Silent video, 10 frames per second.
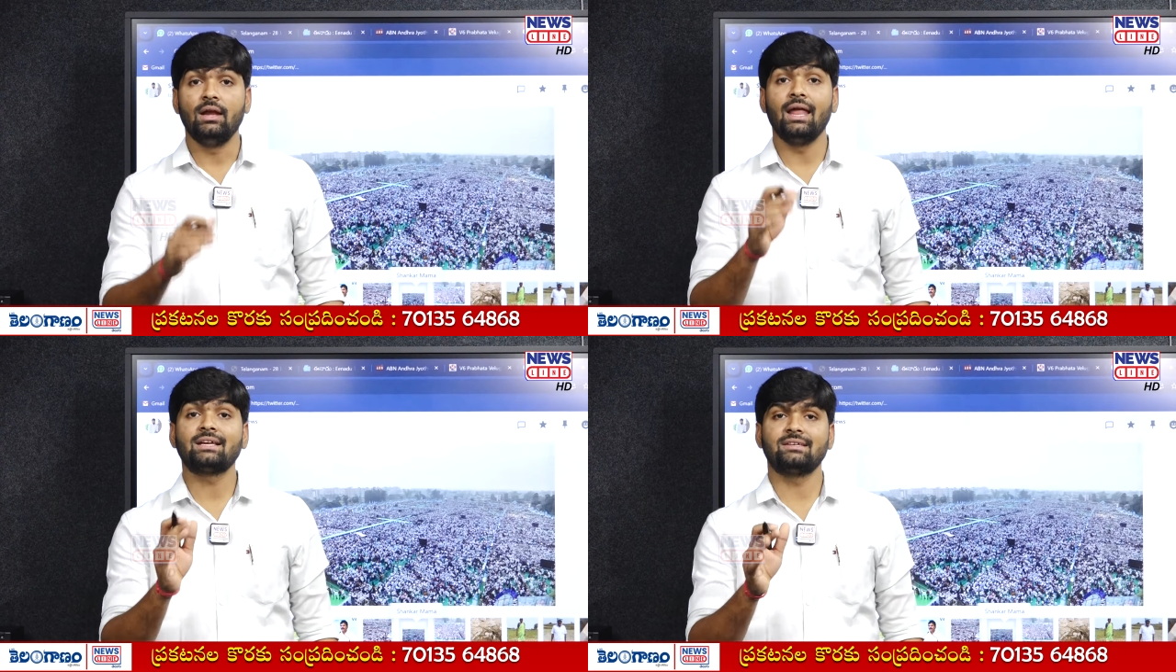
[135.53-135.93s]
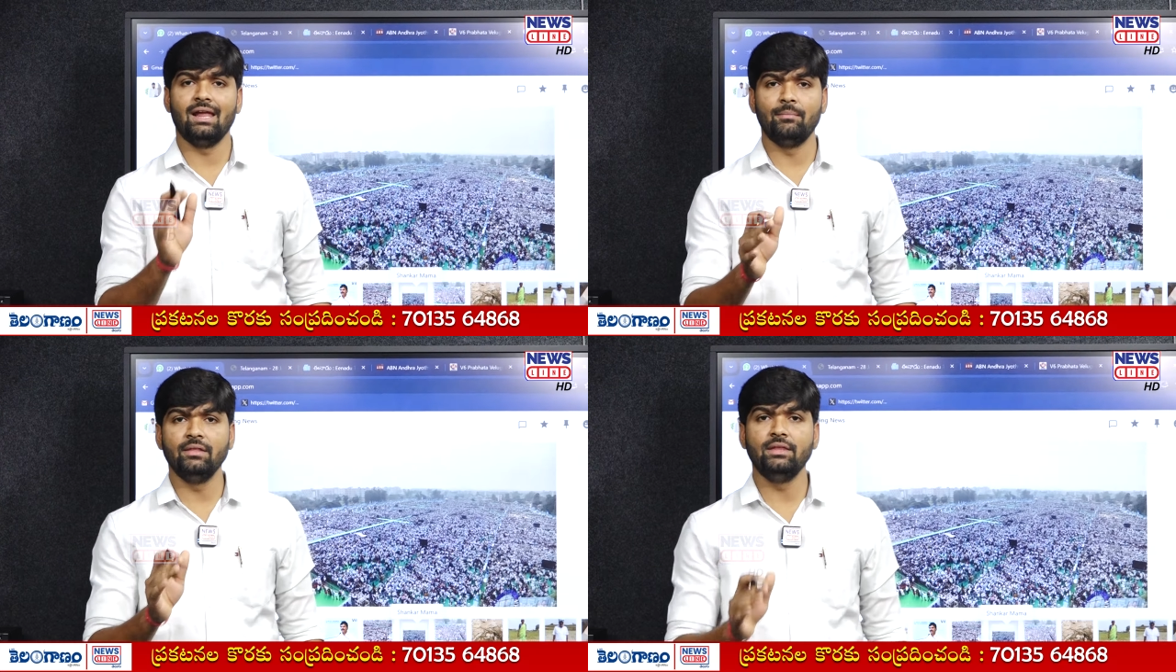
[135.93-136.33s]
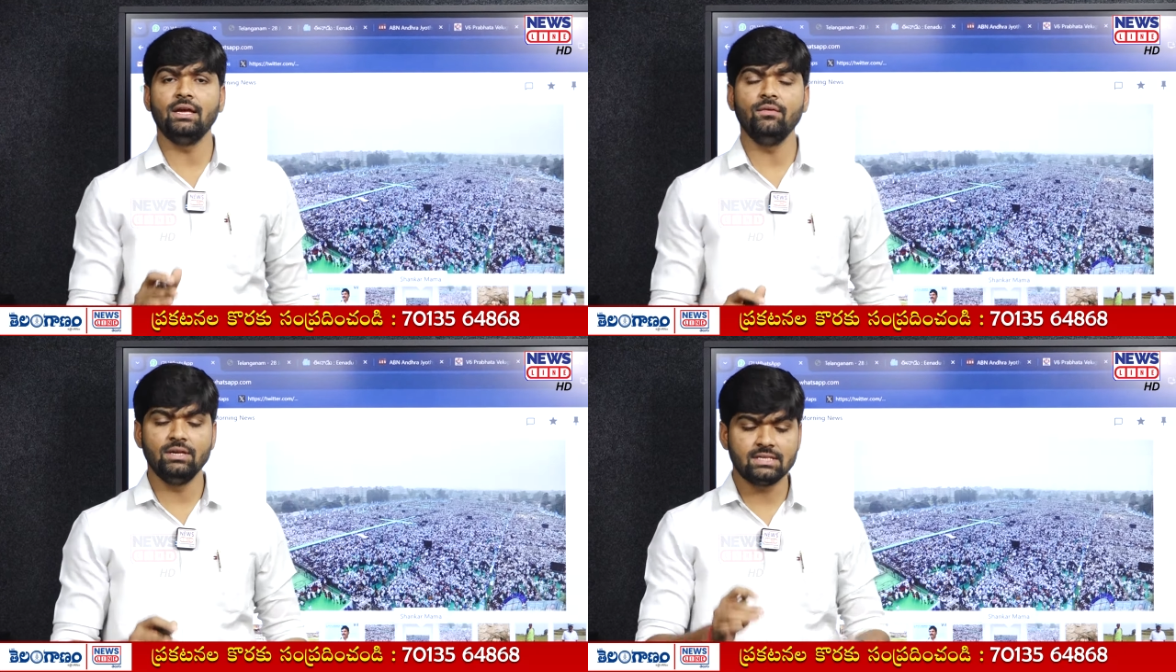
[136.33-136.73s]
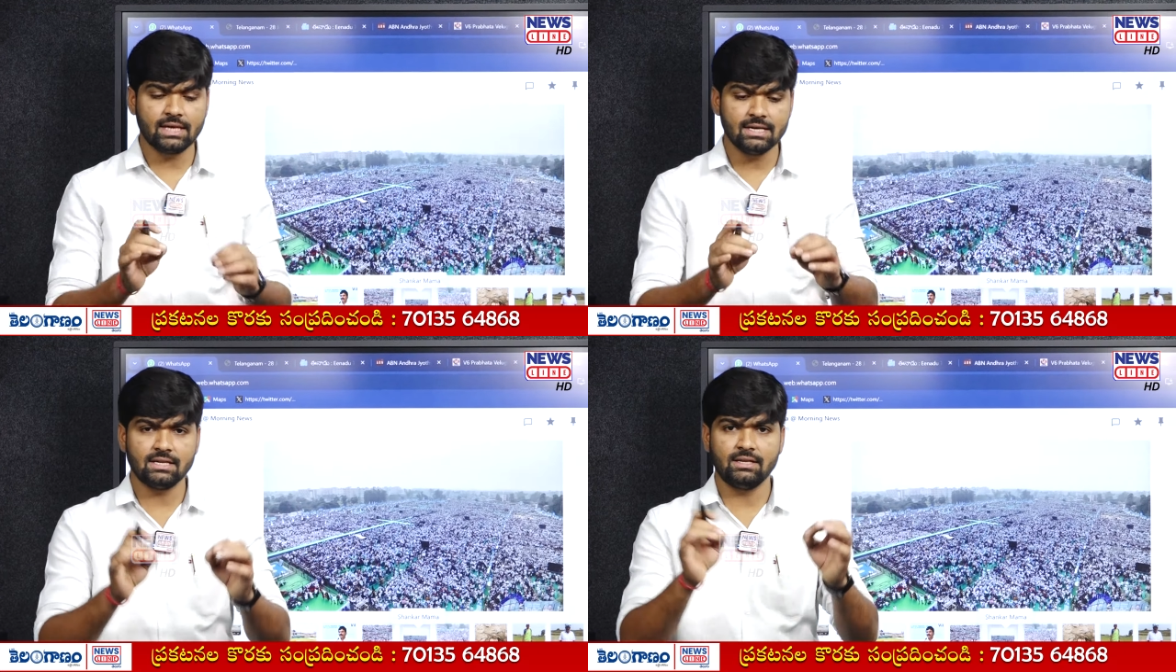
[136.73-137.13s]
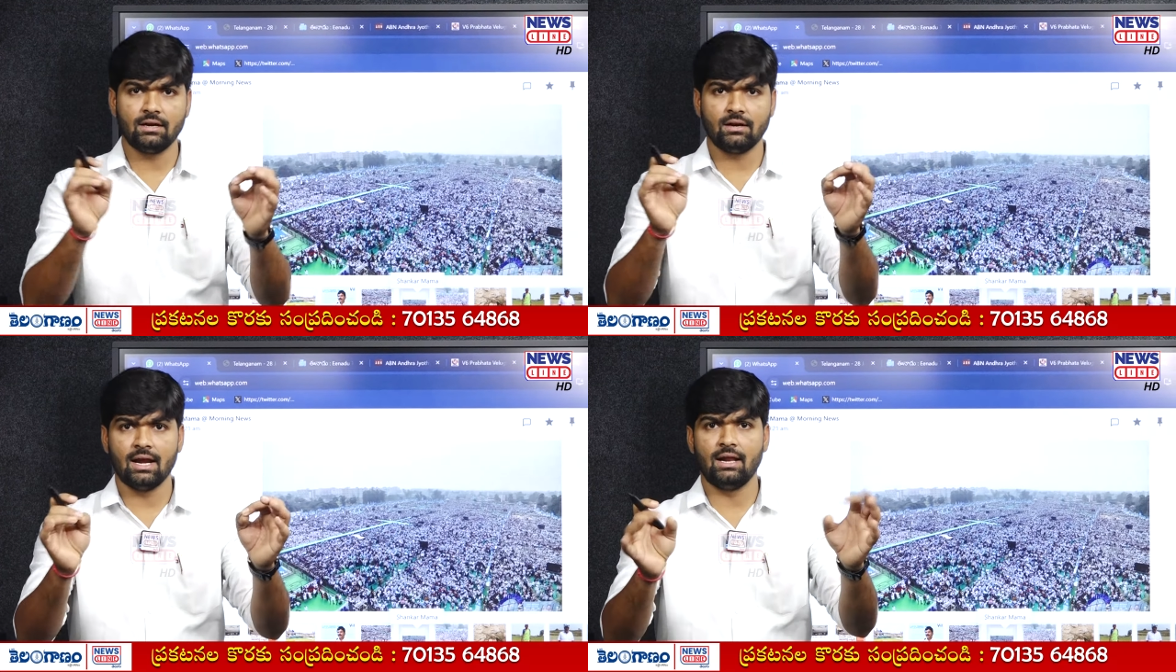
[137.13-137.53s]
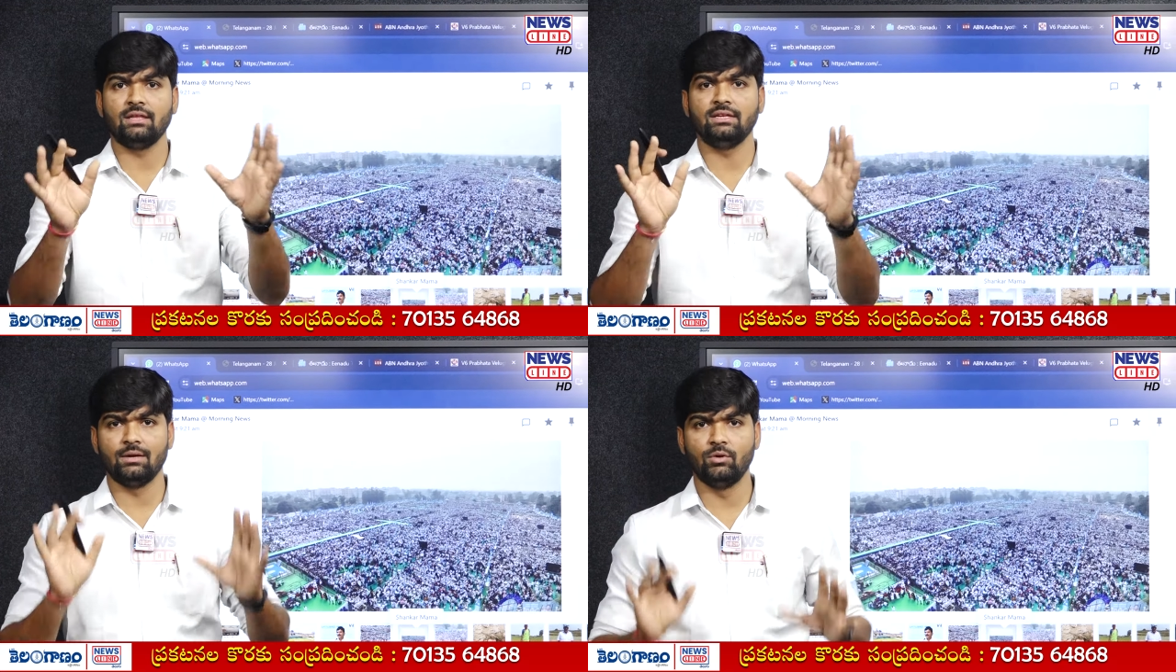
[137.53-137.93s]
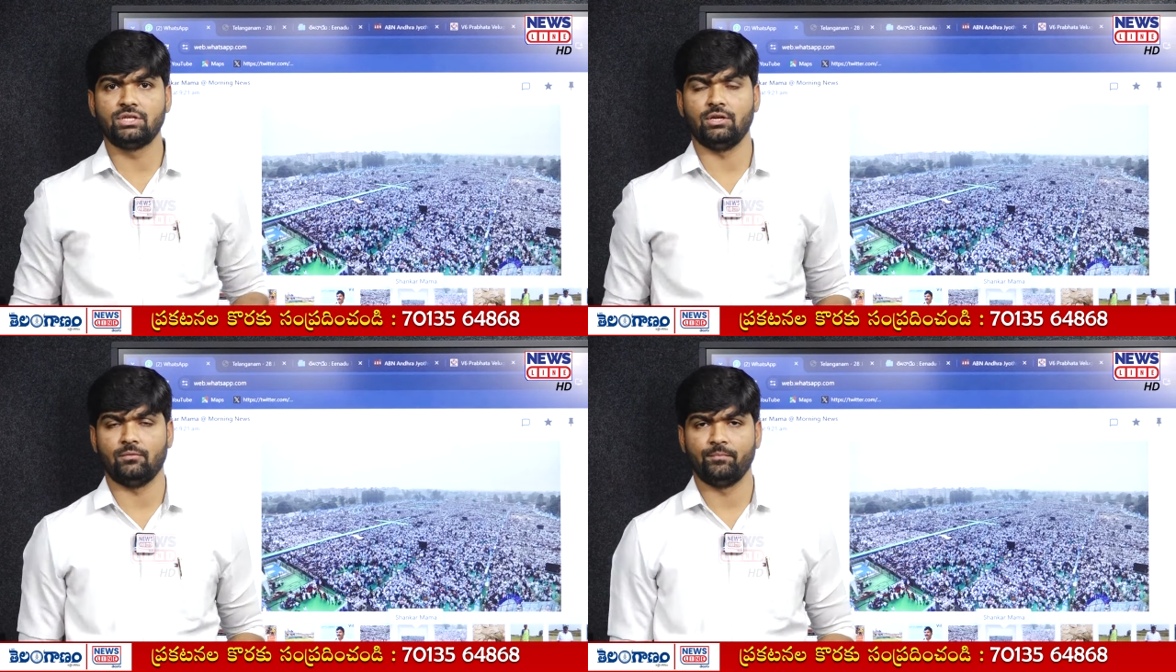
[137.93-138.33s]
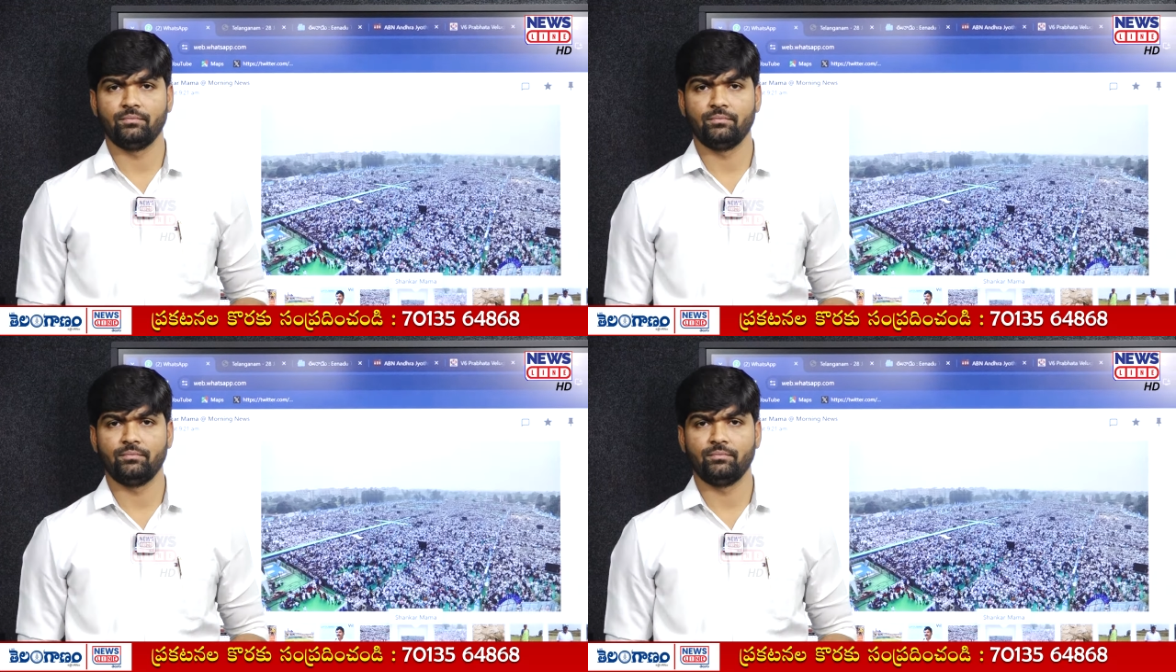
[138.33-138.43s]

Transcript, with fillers: లక్షల మంది ఇసుకేస్తే రాలనంత జనం వచ్చారు